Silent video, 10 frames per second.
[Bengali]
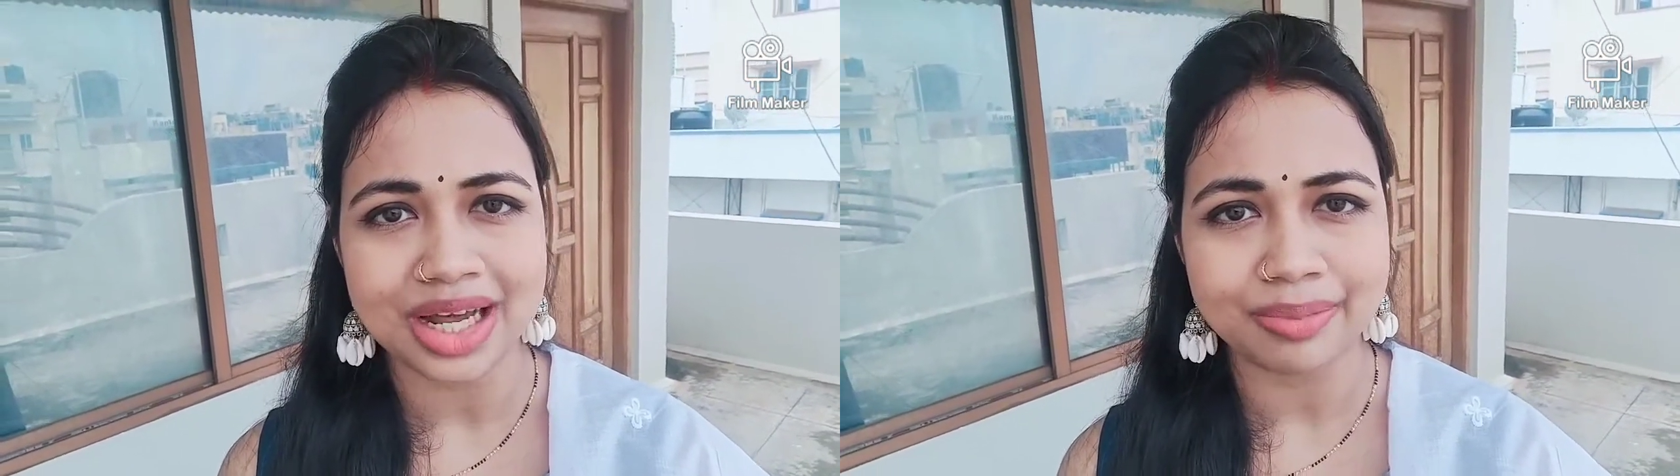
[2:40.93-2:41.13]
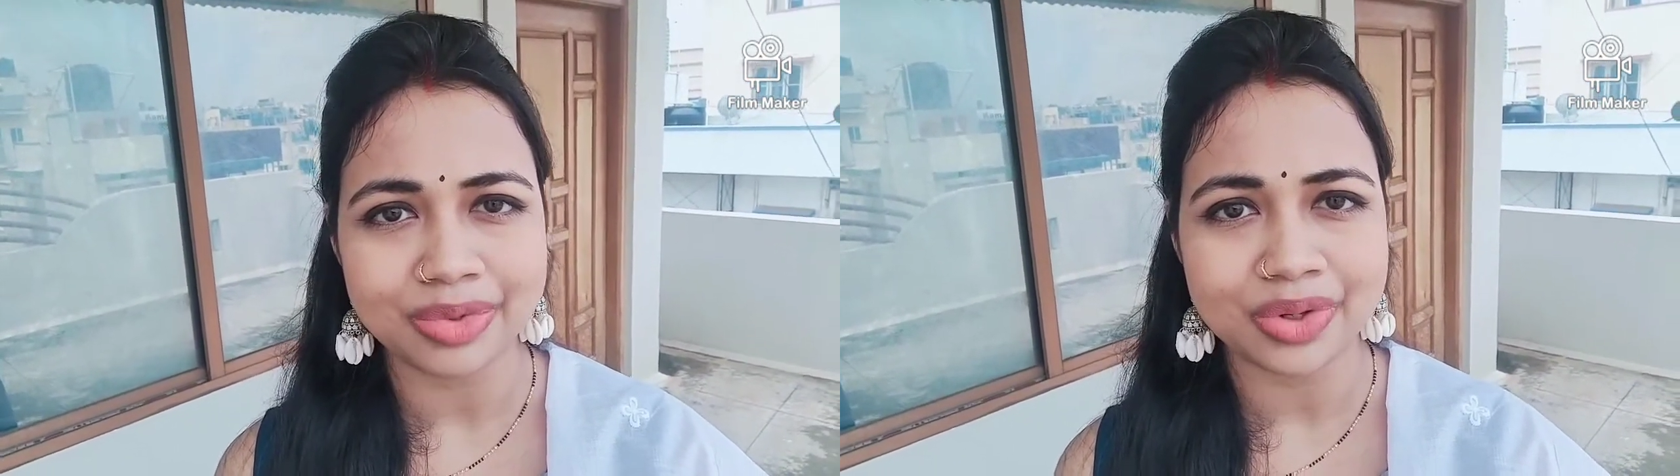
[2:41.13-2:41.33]

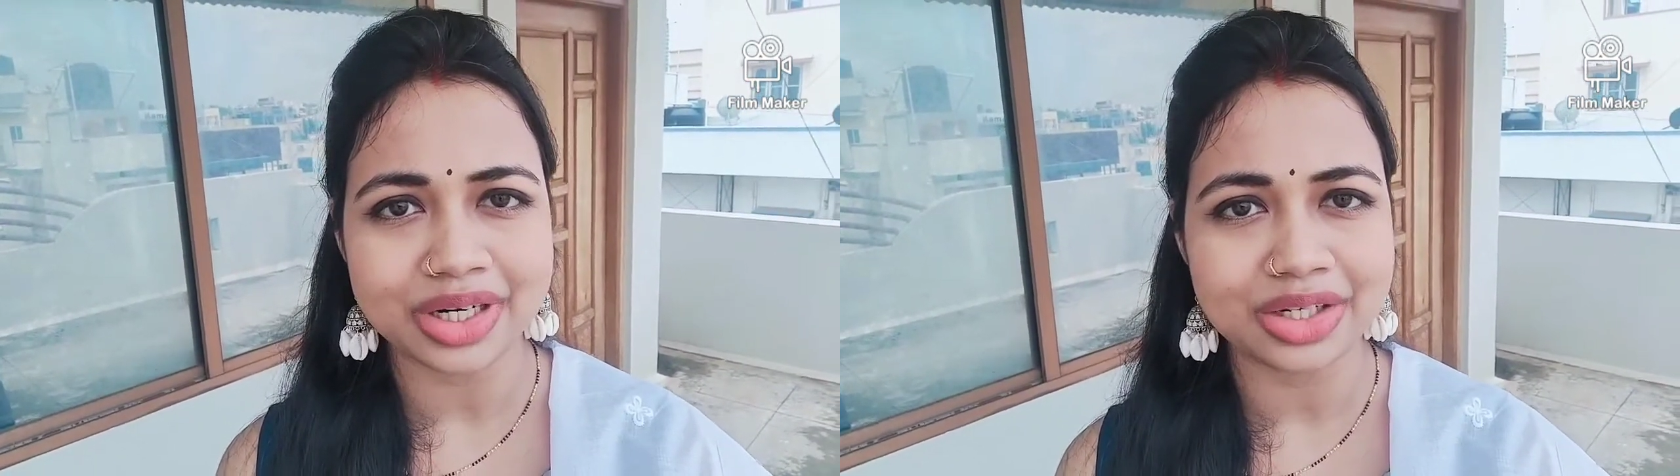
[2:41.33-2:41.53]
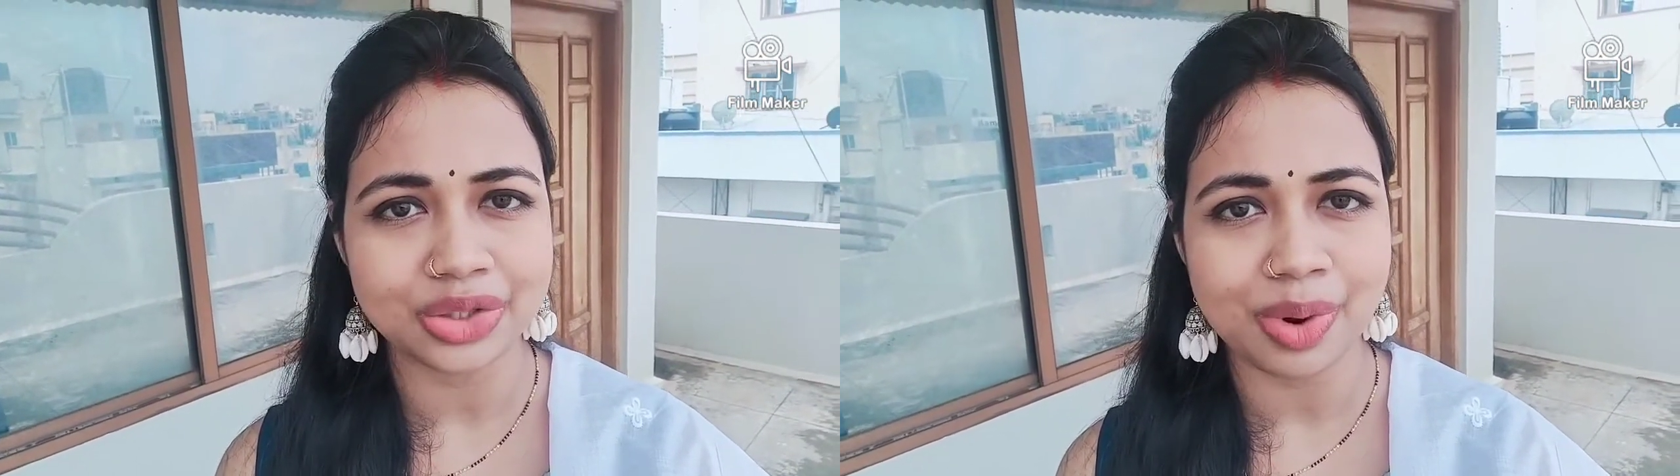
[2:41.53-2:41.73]
ঠাম্মি
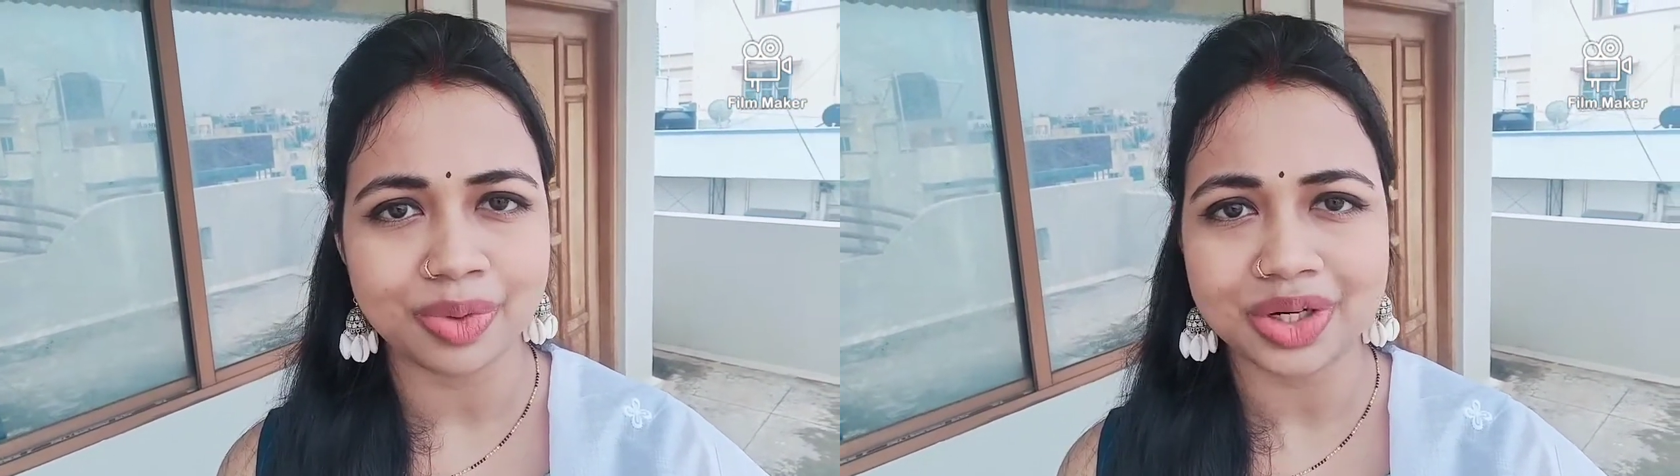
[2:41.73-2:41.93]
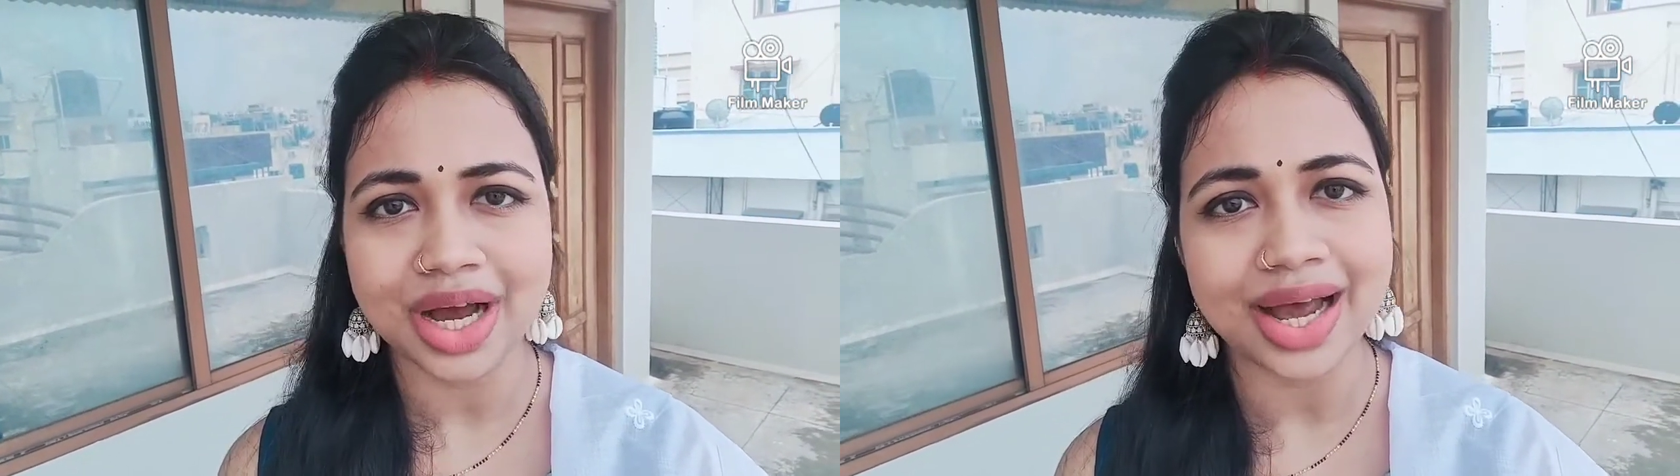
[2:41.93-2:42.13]
ওকে ঠিক
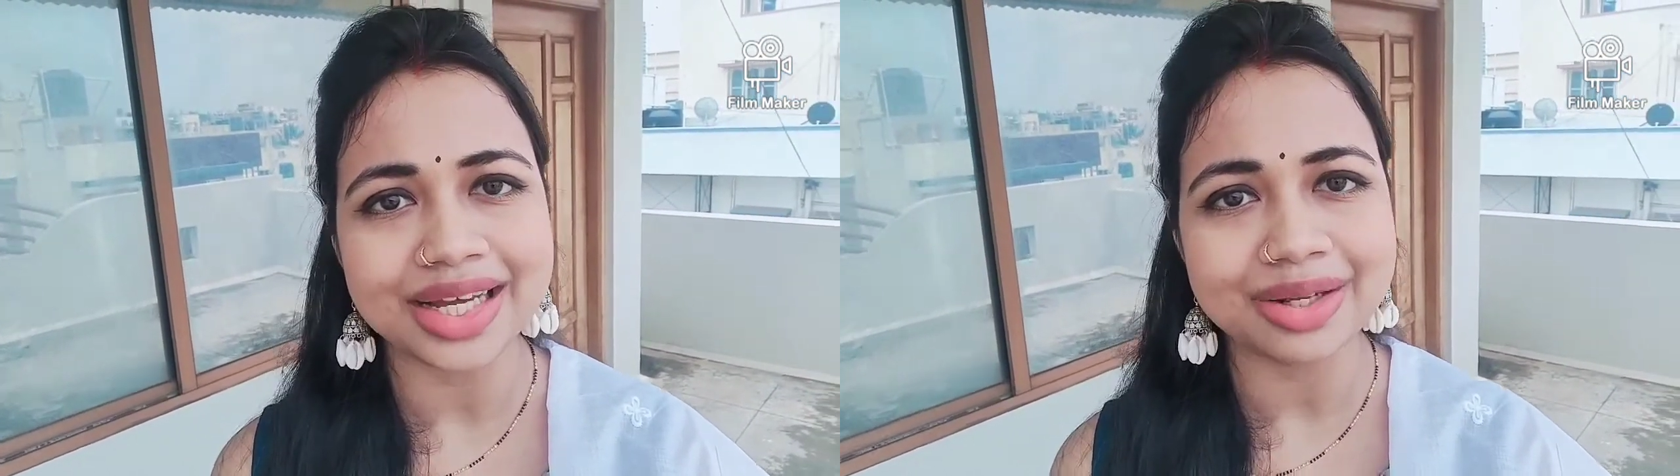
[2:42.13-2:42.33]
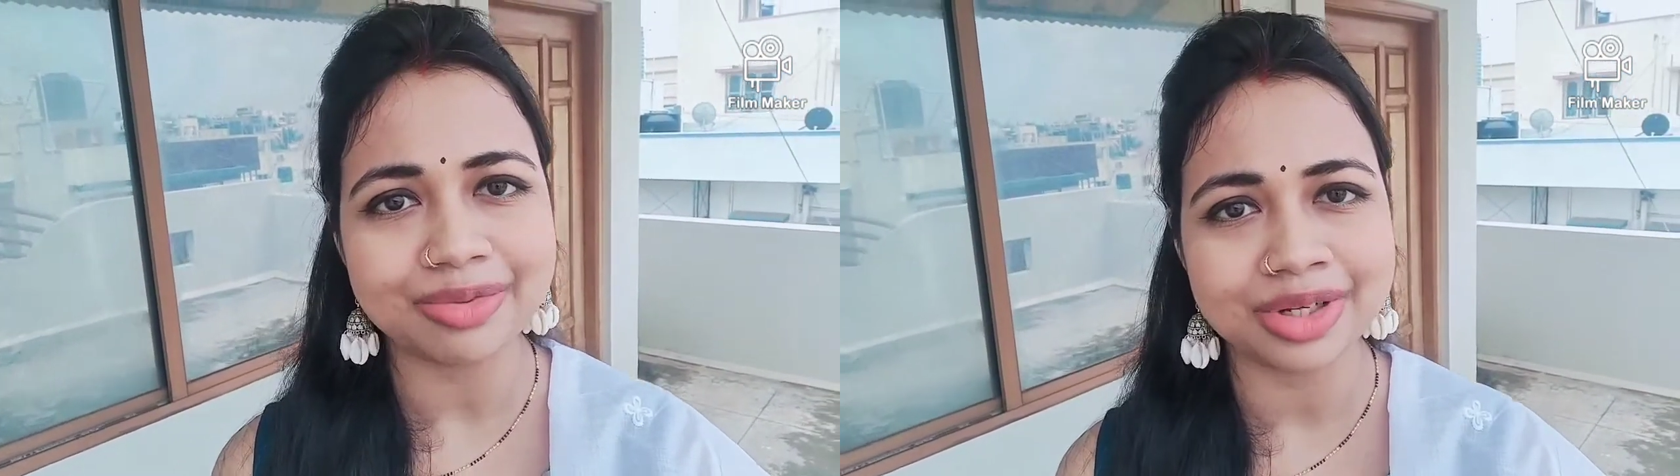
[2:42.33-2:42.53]
সময় মতো
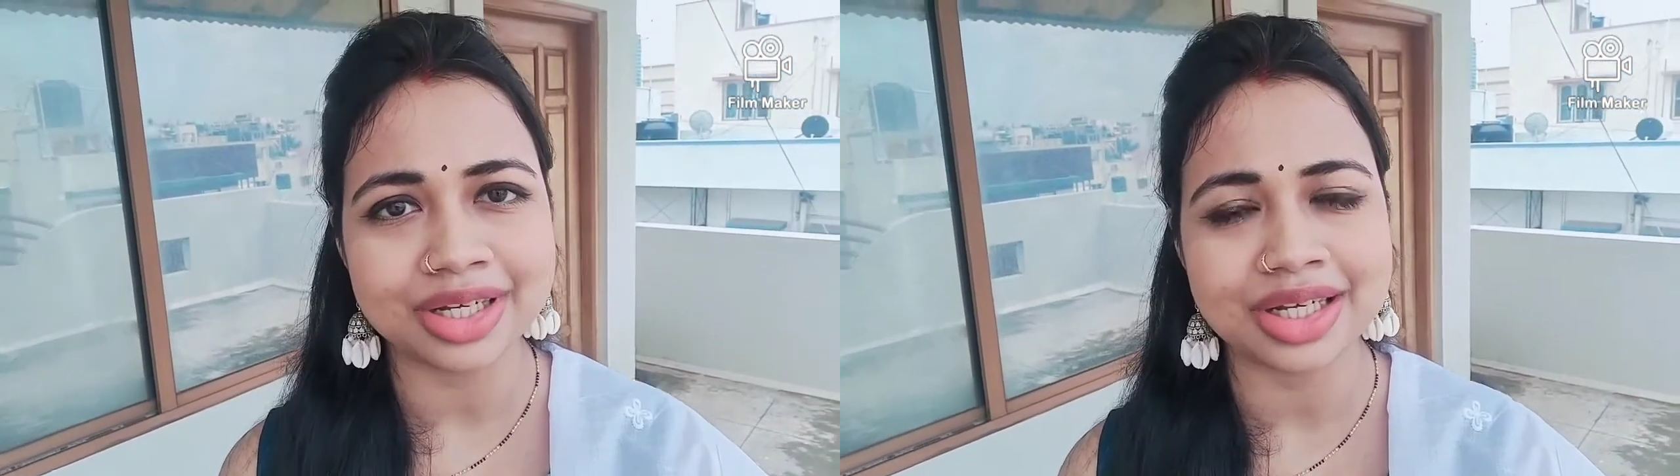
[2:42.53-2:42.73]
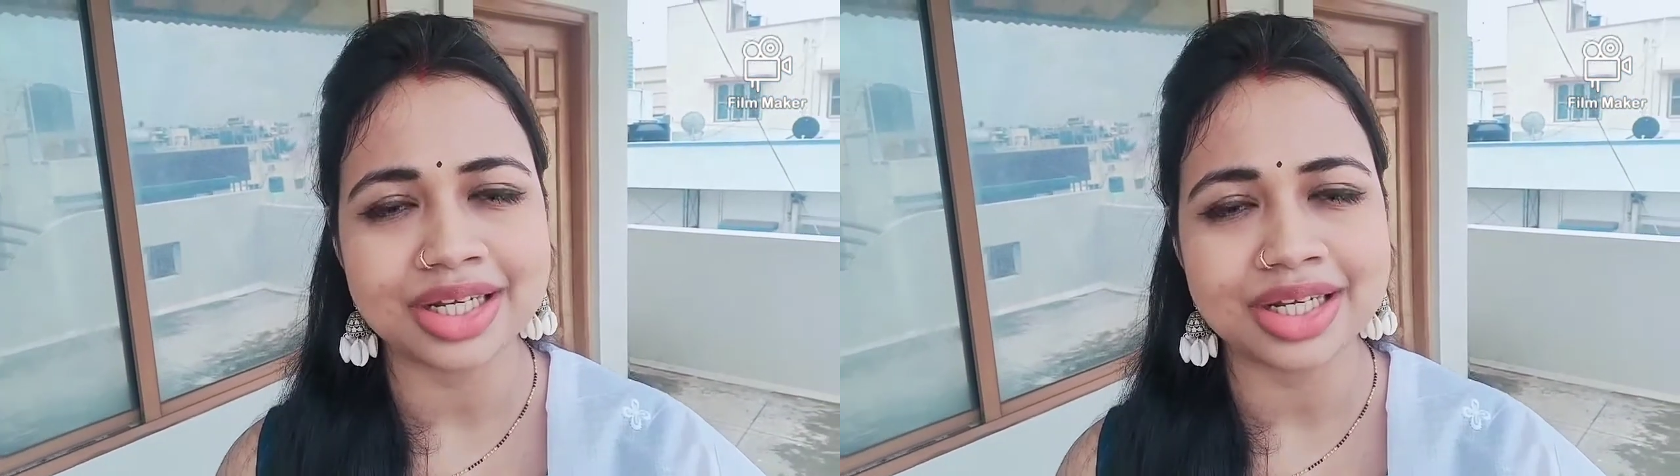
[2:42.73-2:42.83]
খাইয়ে দেবে